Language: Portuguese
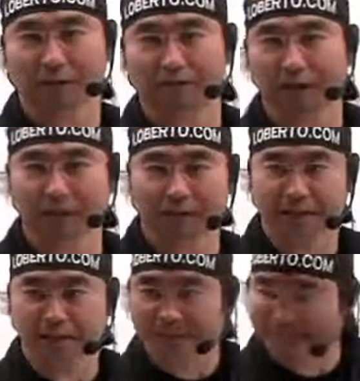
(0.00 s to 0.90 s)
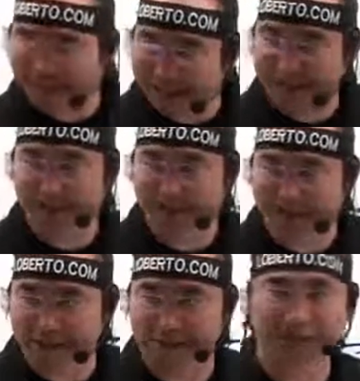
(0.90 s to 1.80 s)
da empresa. Então há várias
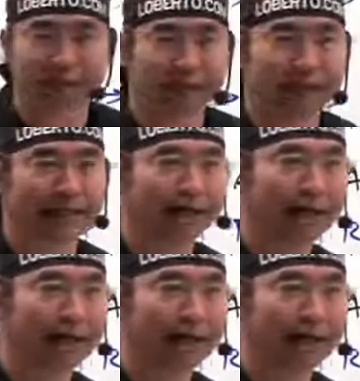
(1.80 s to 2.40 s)
alternativas de ir lá e